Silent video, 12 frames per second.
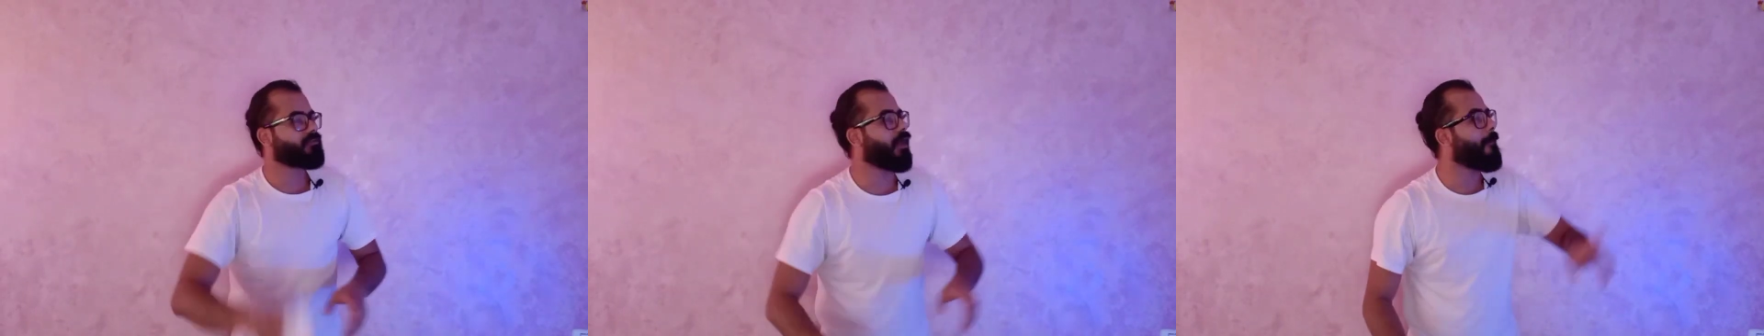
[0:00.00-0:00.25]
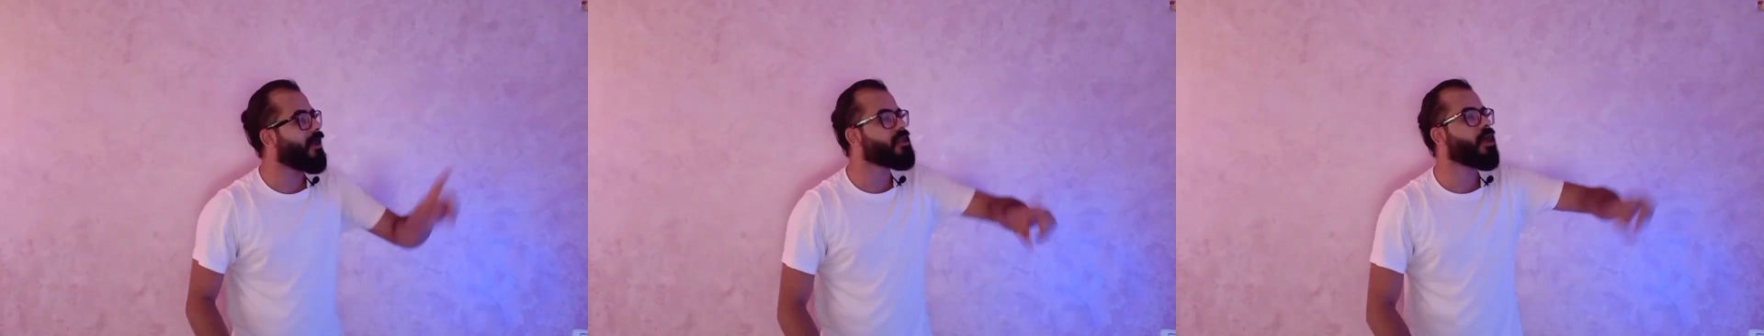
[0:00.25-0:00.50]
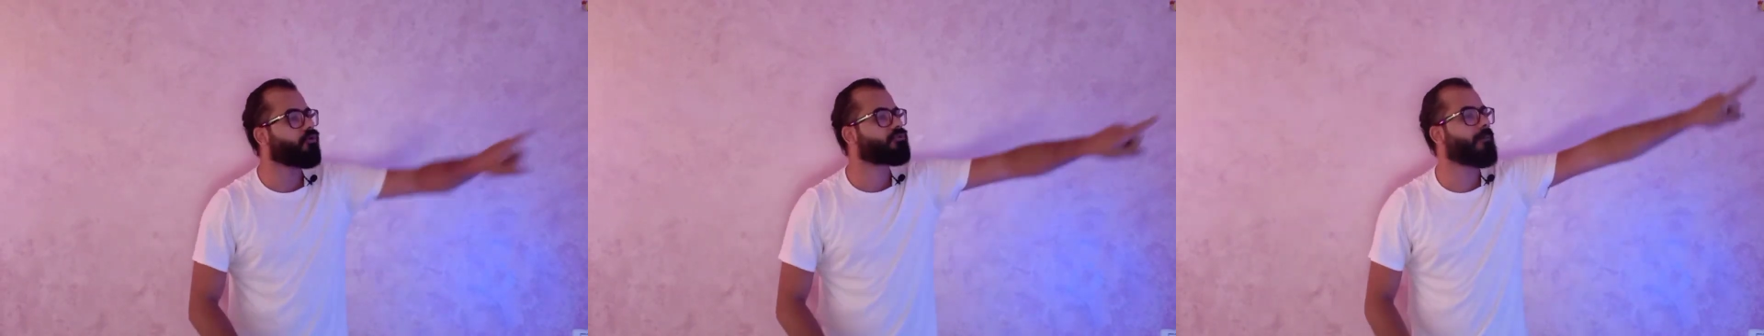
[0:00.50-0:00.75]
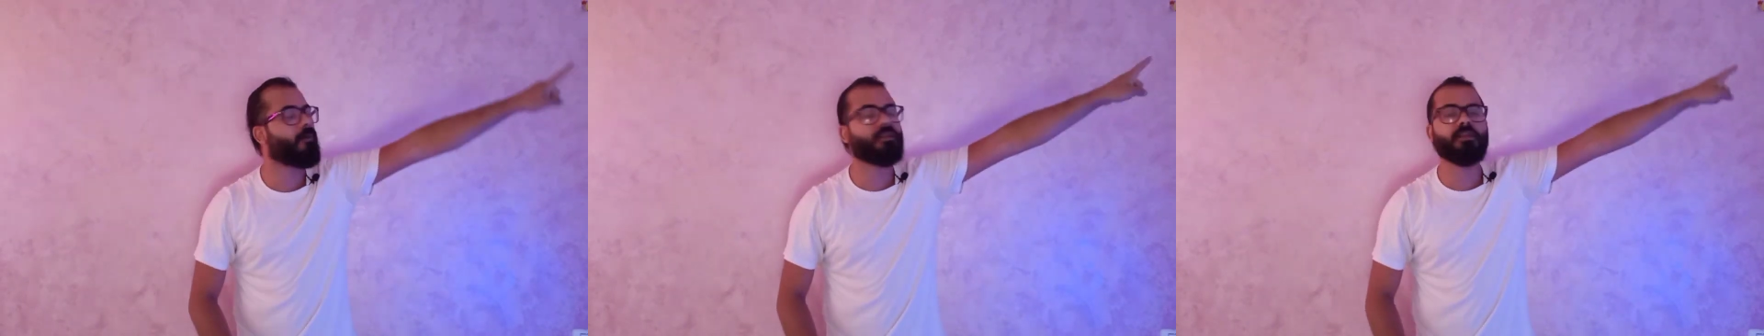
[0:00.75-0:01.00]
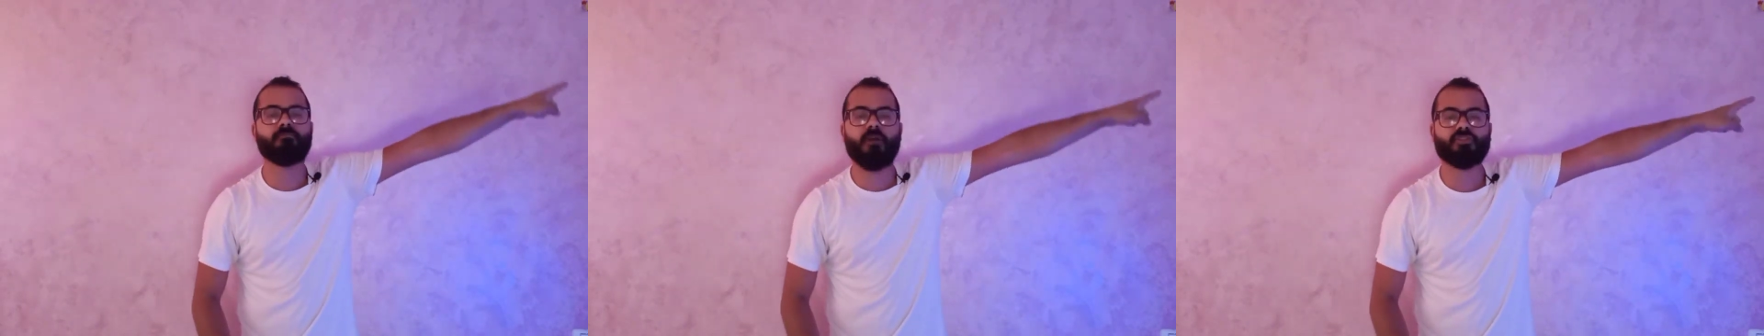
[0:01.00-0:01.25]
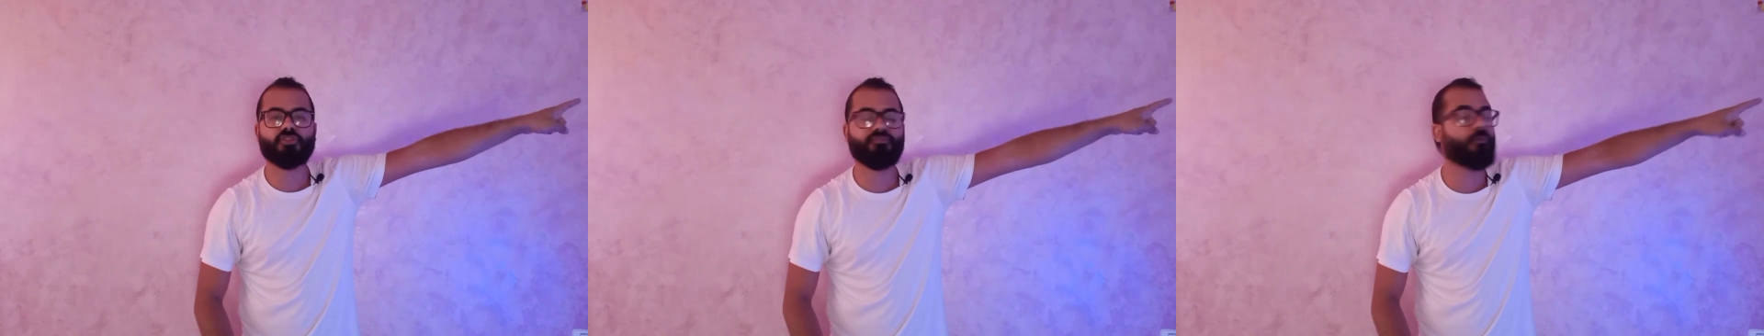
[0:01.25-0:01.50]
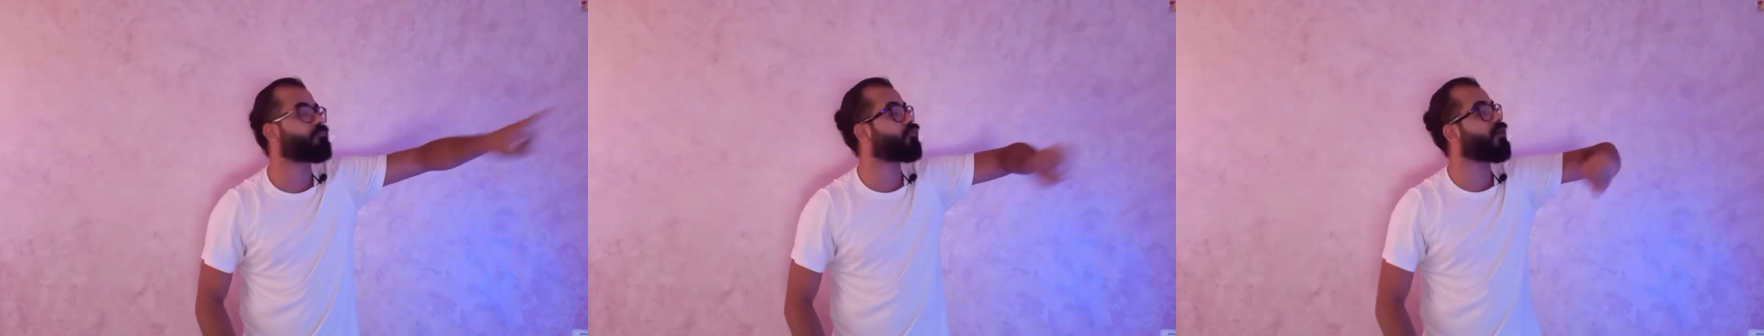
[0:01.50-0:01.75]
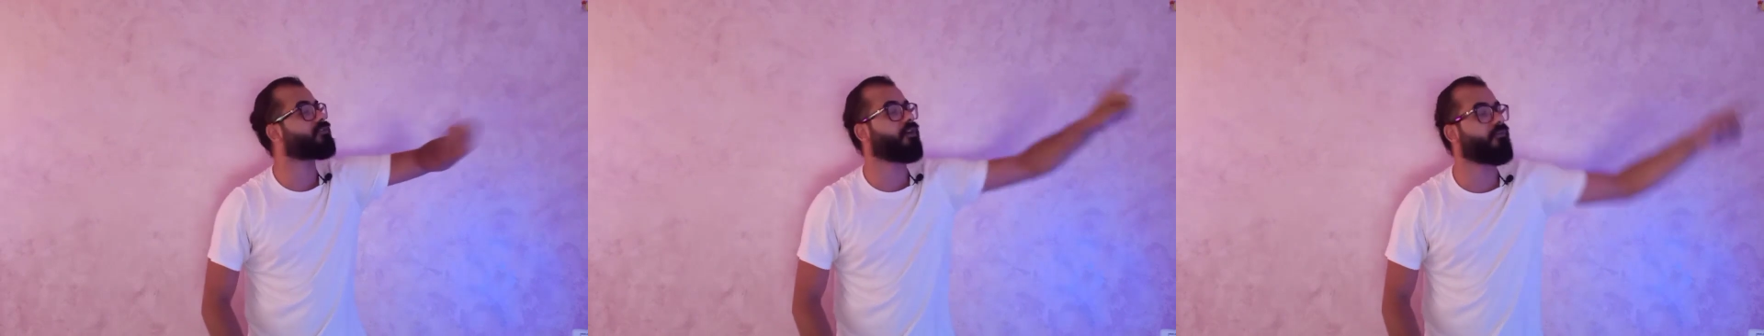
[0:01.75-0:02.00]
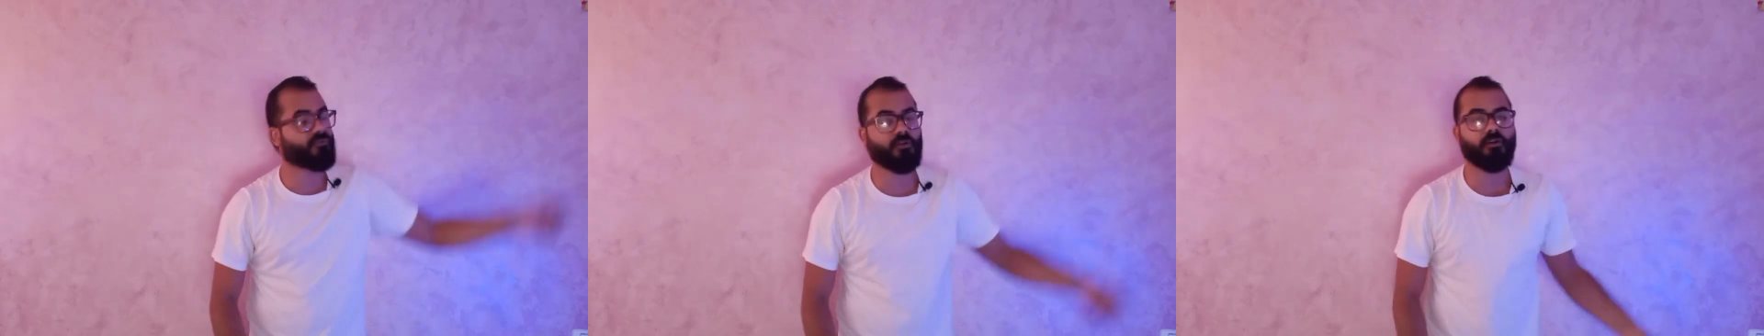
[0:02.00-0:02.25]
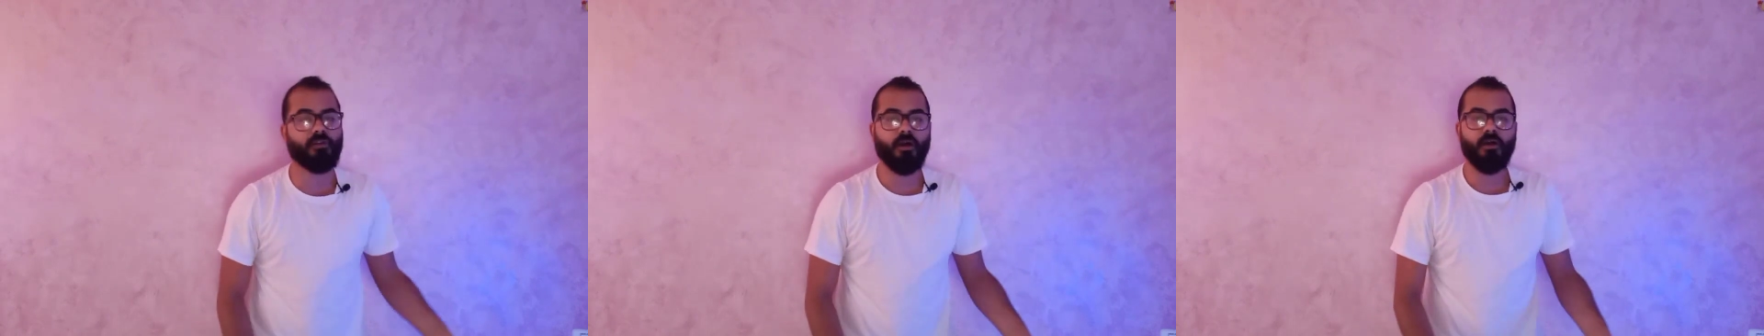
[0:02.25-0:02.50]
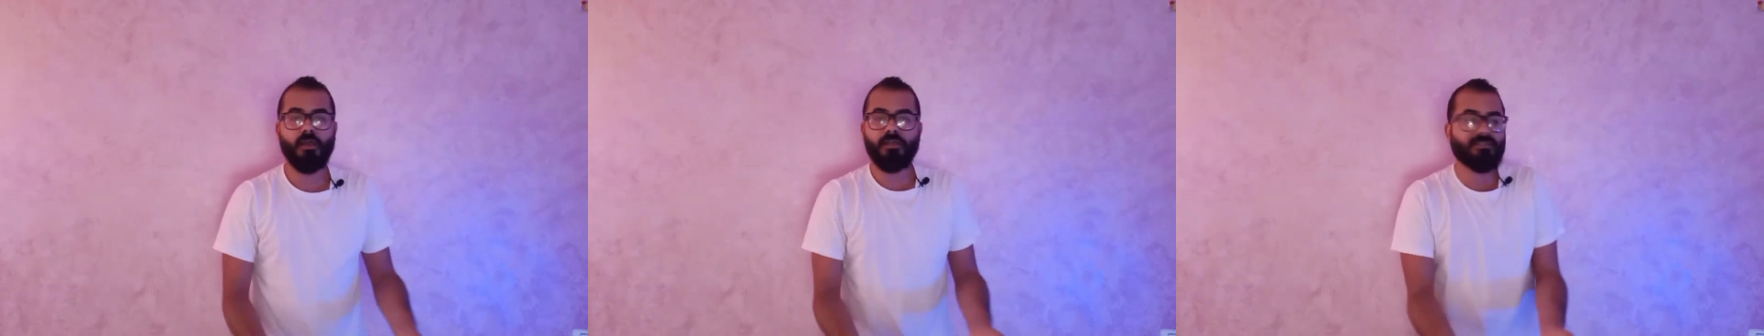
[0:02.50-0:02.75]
88 ماتش في بطولات افريقيا